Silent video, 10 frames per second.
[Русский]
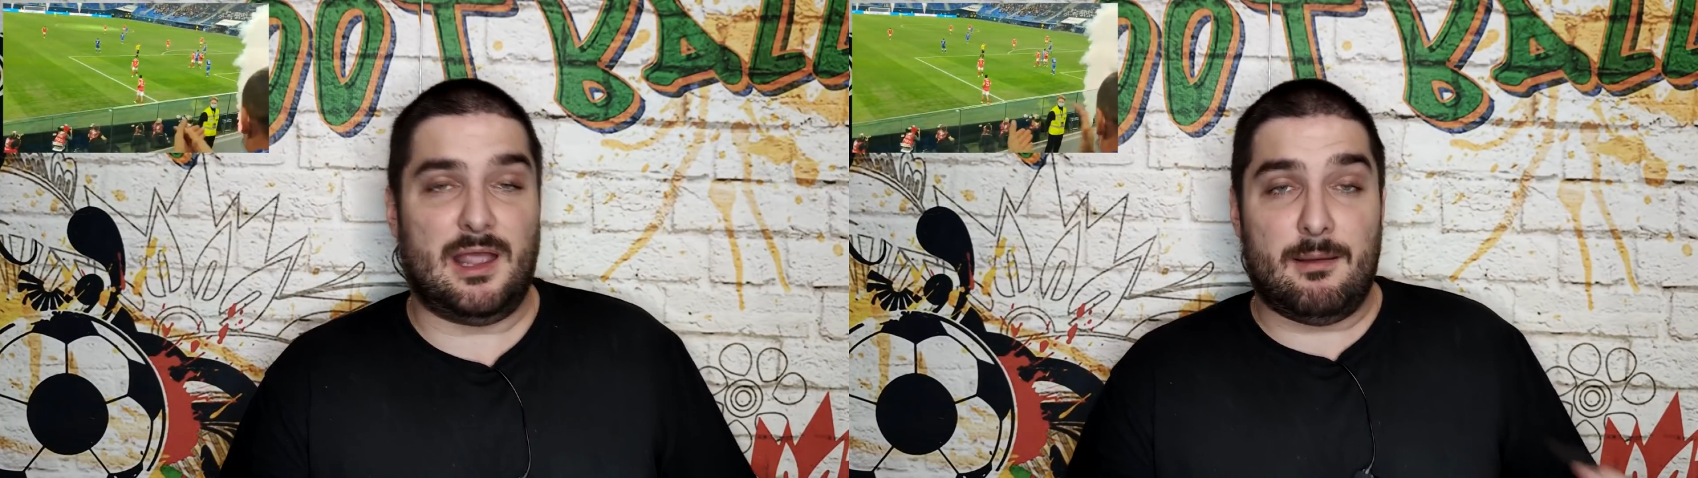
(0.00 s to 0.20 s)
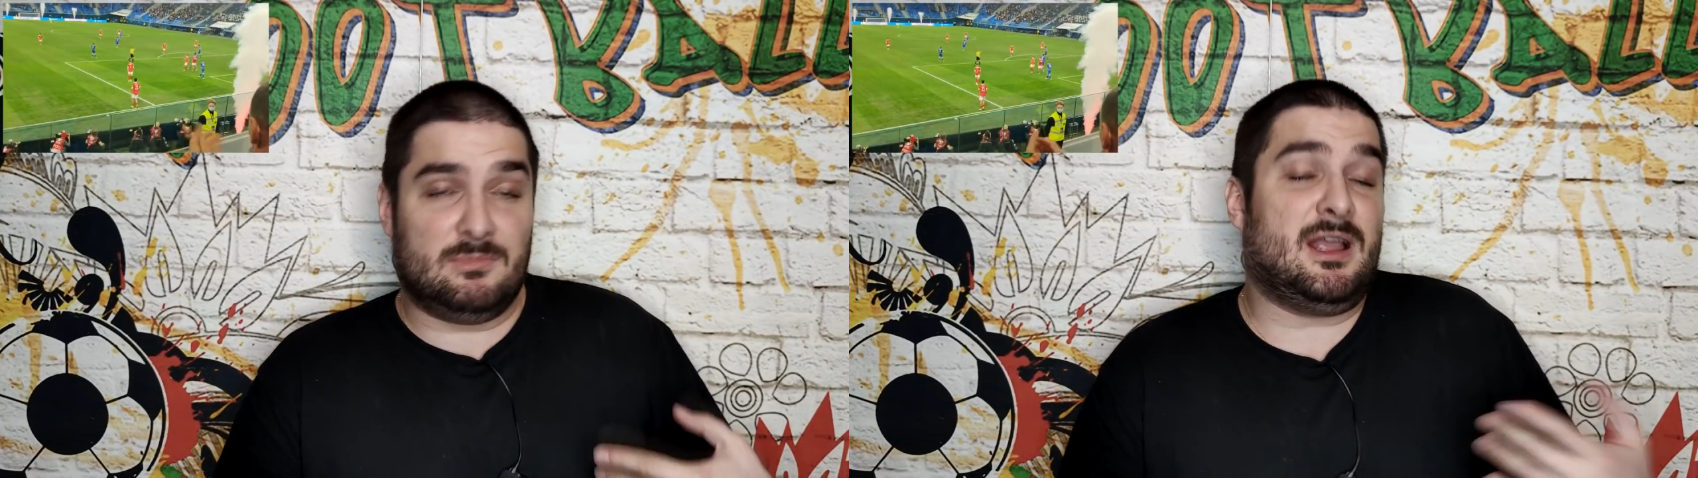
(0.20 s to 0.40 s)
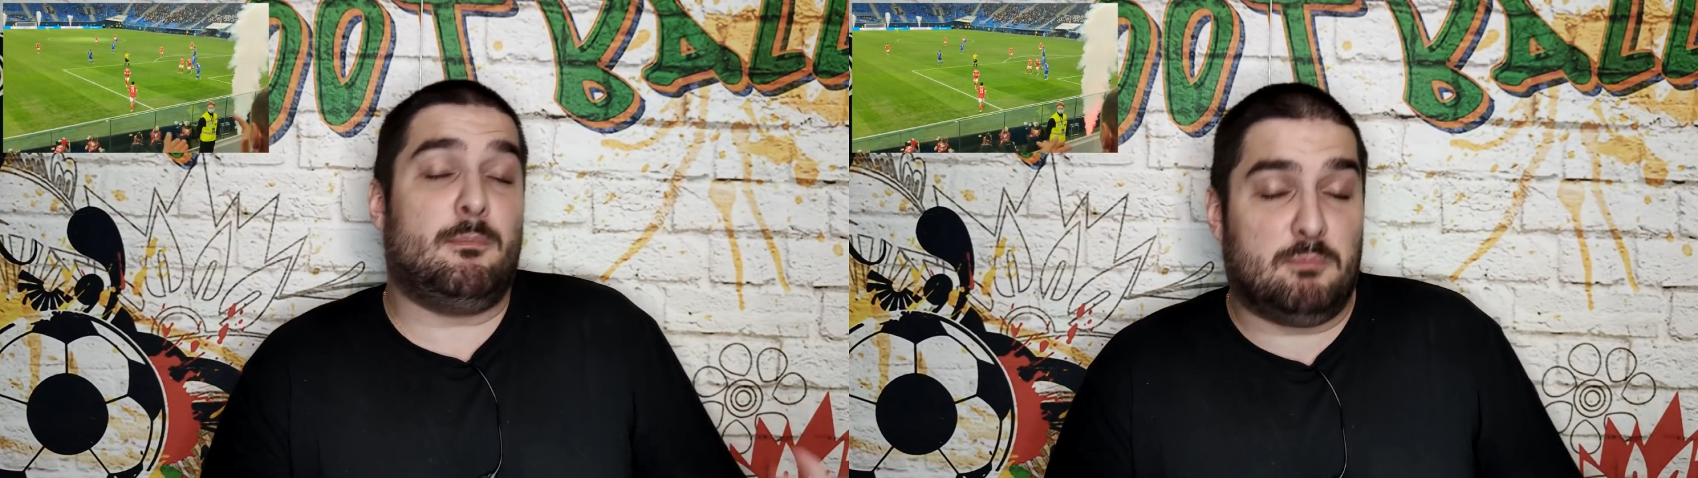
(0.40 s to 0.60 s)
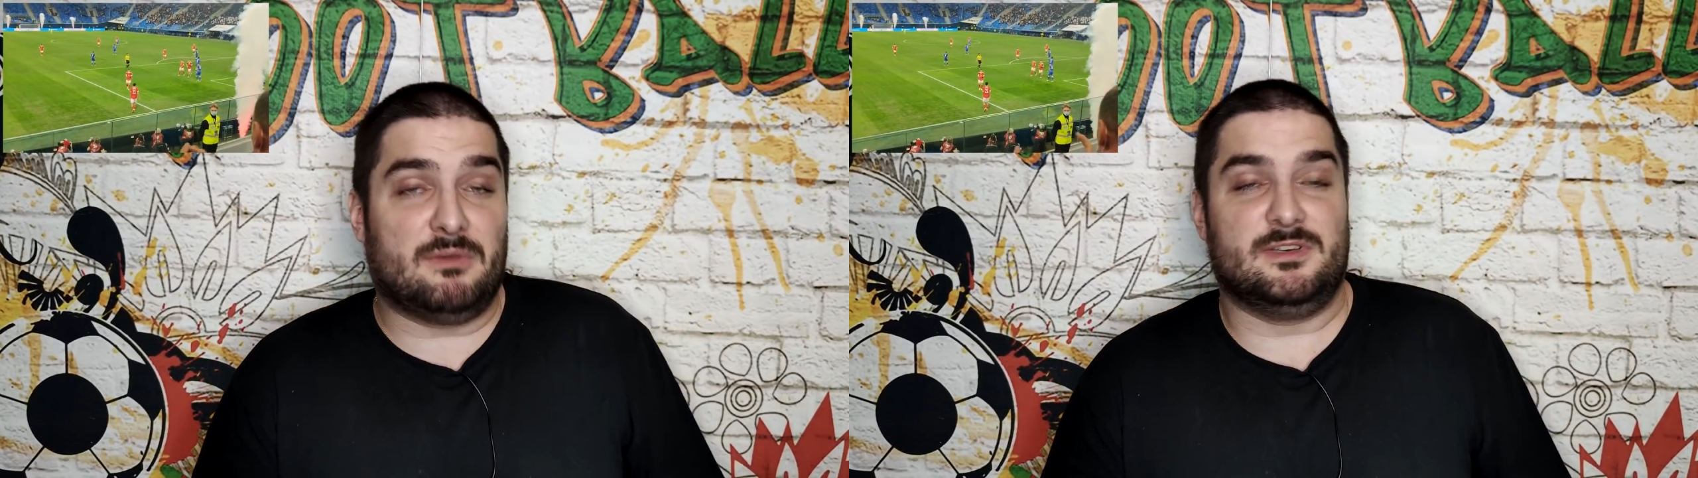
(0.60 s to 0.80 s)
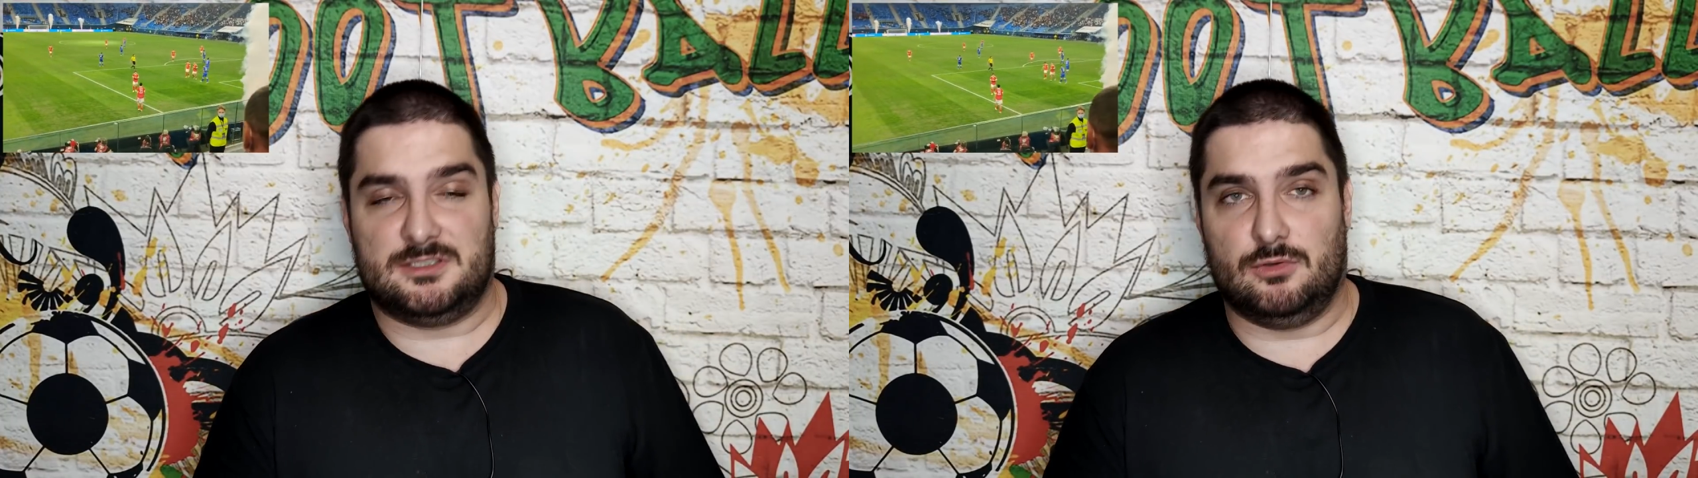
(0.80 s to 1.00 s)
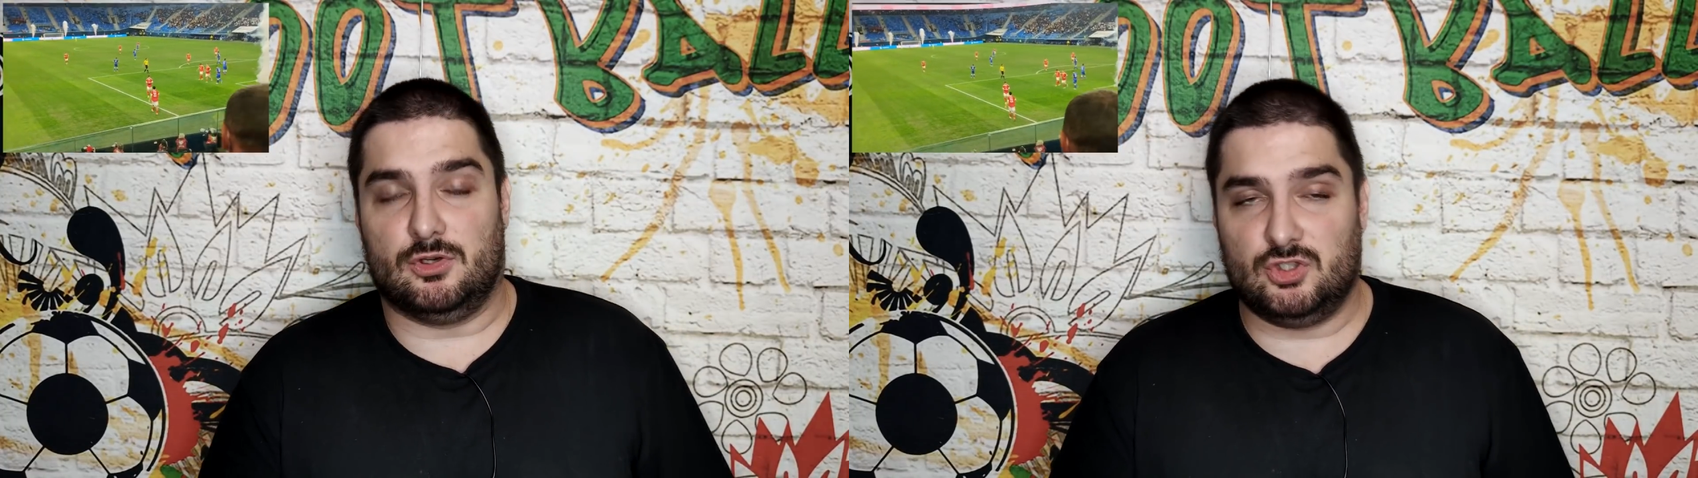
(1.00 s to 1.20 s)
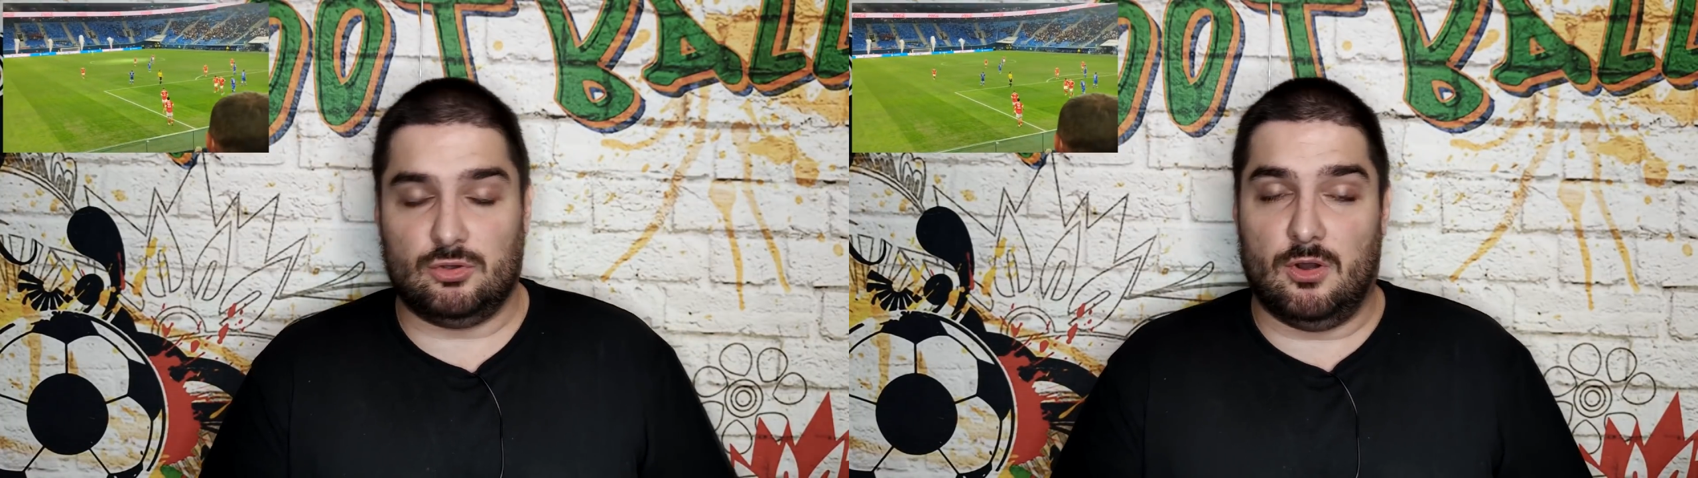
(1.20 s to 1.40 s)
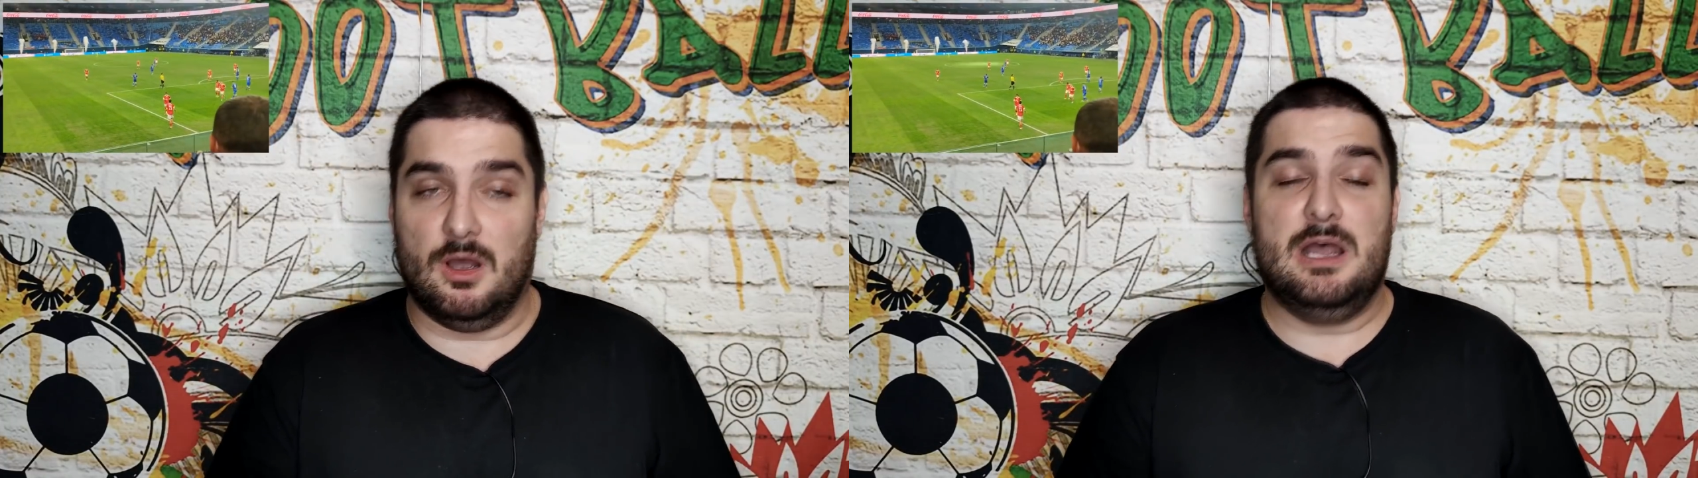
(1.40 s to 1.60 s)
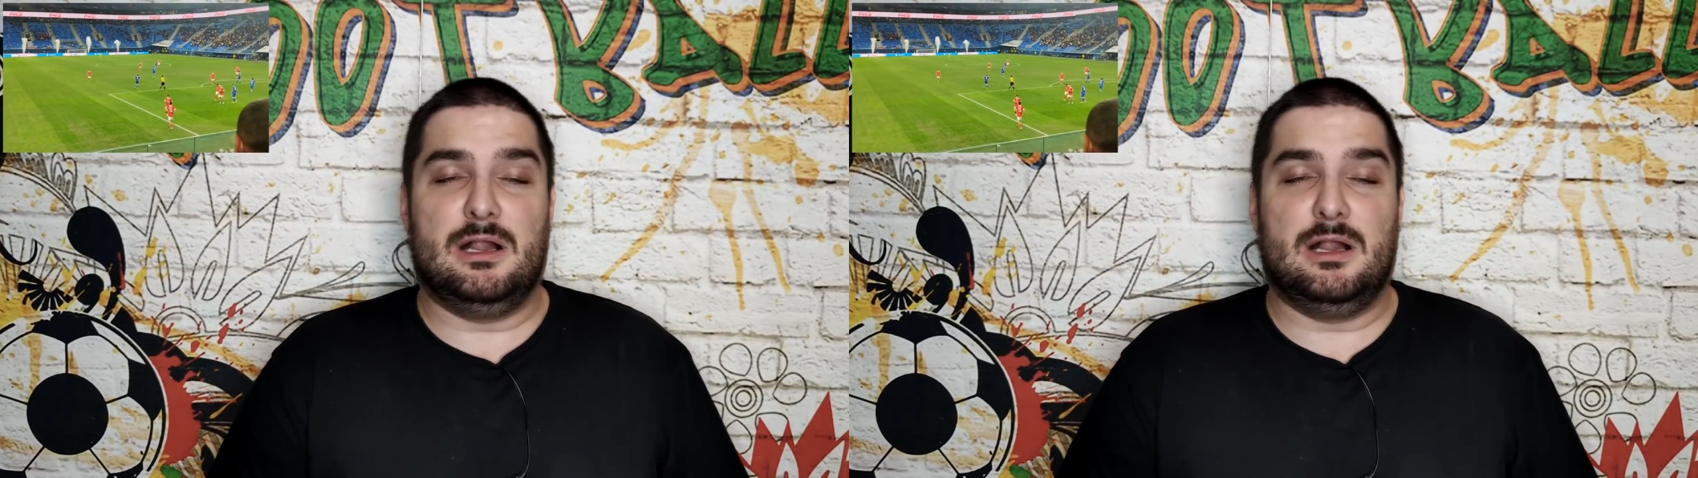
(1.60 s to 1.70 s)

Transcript: там нам повезло, что